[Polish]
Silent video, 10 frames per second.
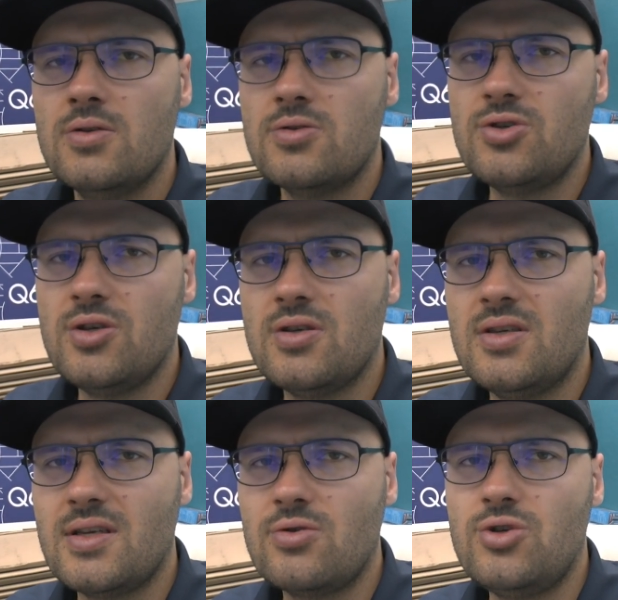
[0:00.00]
Coś
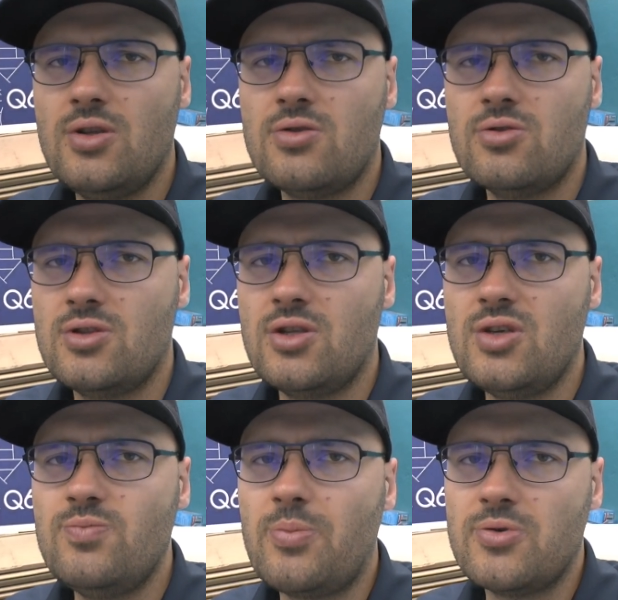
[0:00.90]
się zanosi na to, że ten
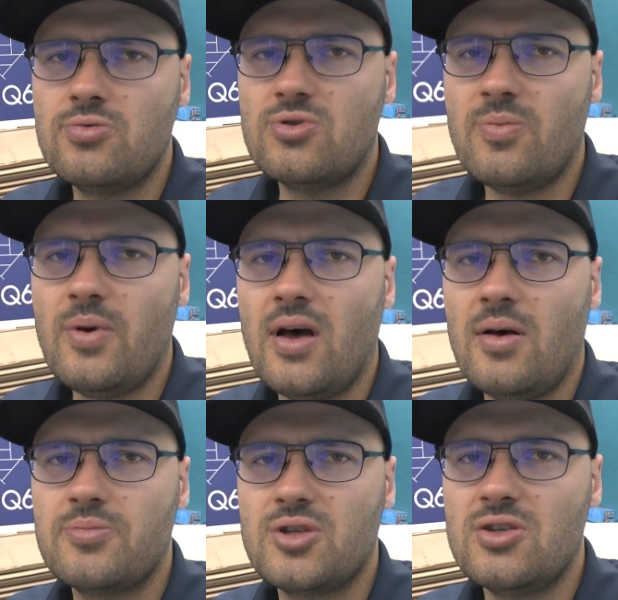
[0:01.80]
dzień po prostu
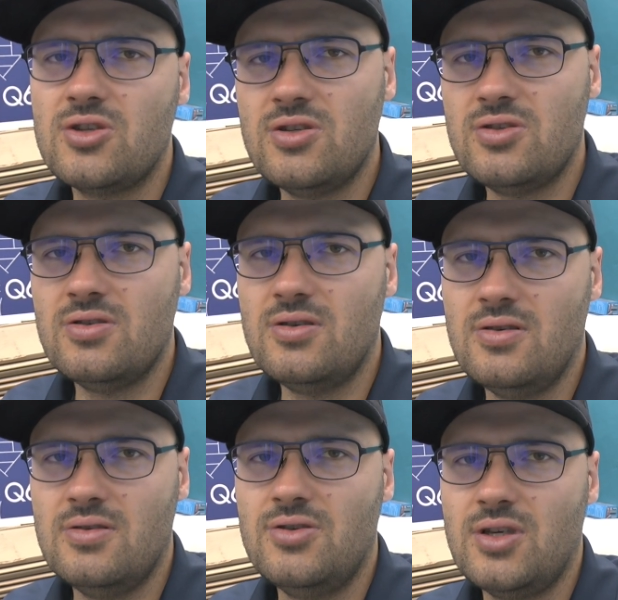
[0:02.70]
trzeba przeżyć
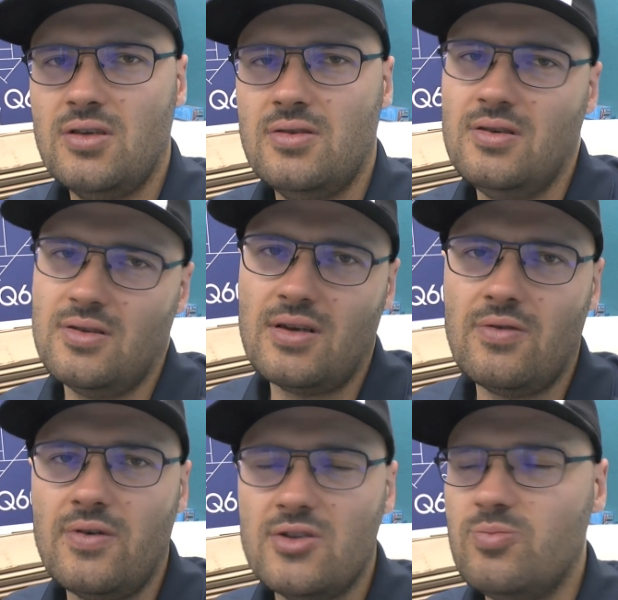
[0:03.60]
i się nie
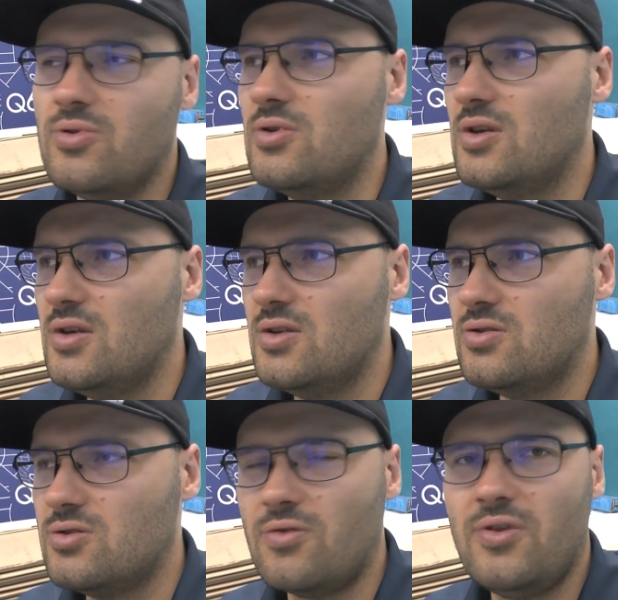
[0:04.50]
denerwować, bo
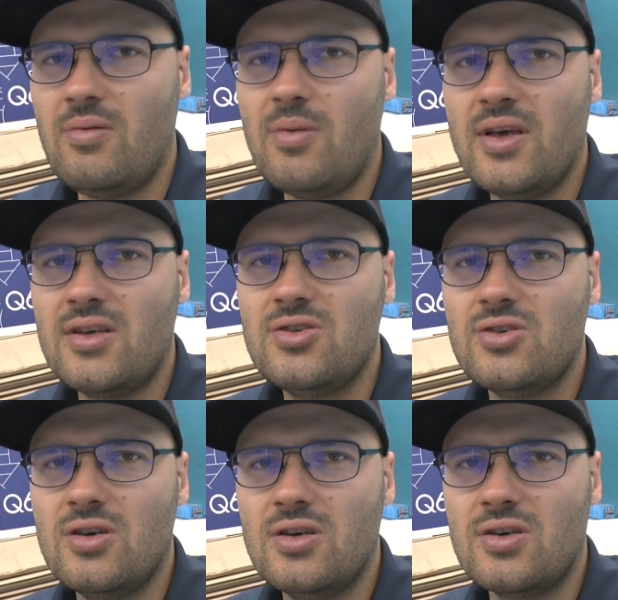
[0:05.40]
co chwilę mamy
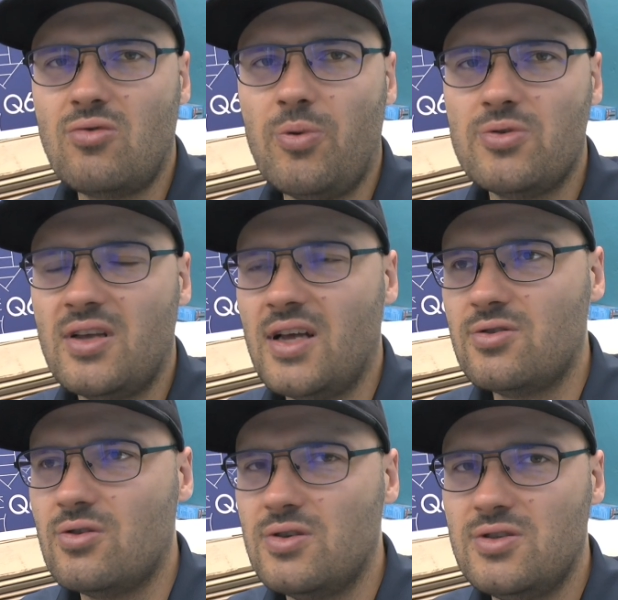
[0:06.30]
jakieś e, kłopoty, a
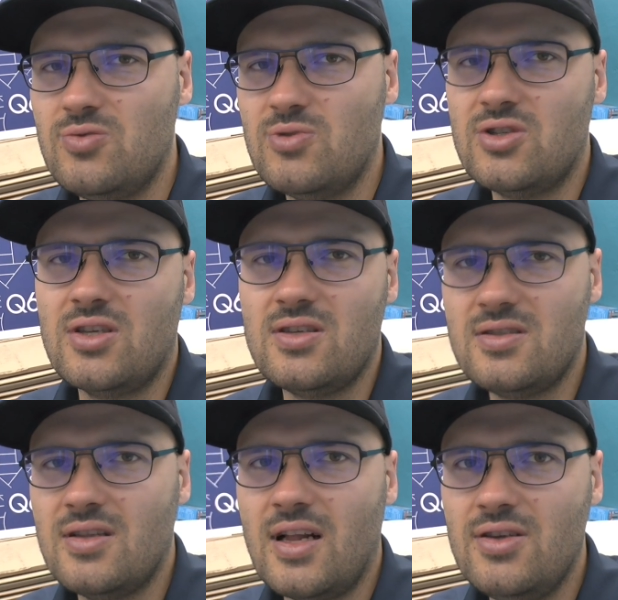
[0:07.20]
to jesteśmy
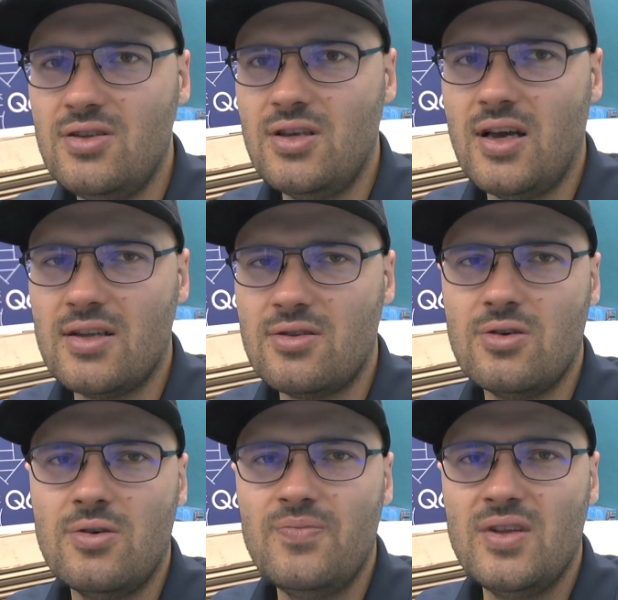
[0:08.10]
40 na linii, a
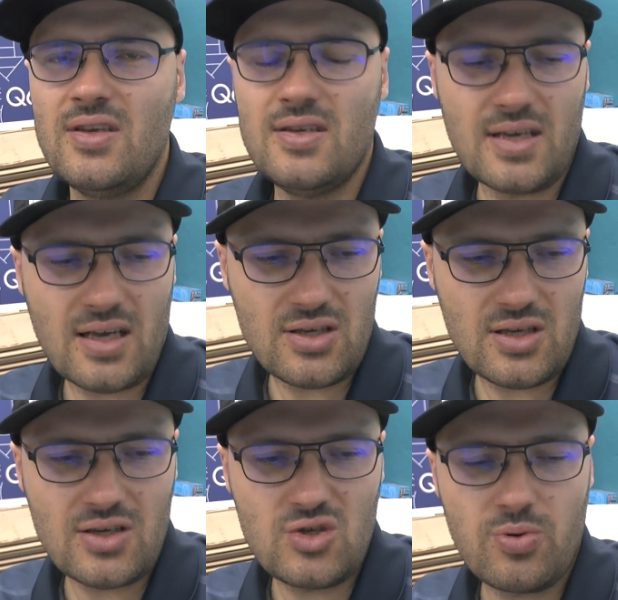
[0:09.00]
to jest
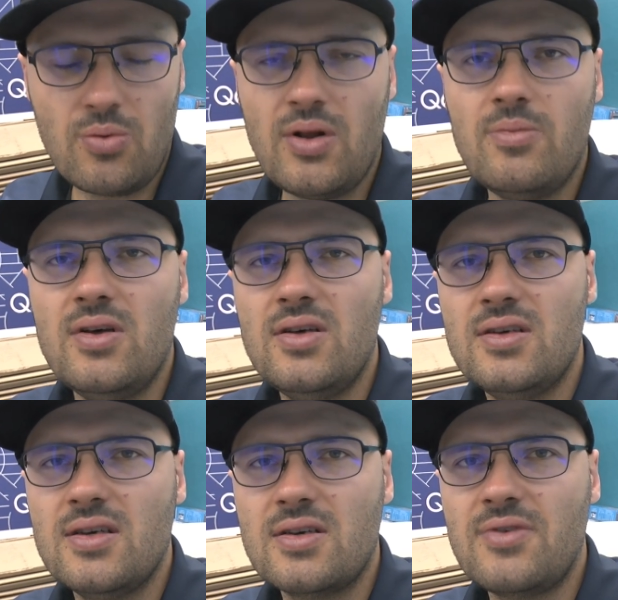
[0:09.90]
jakiś problem e,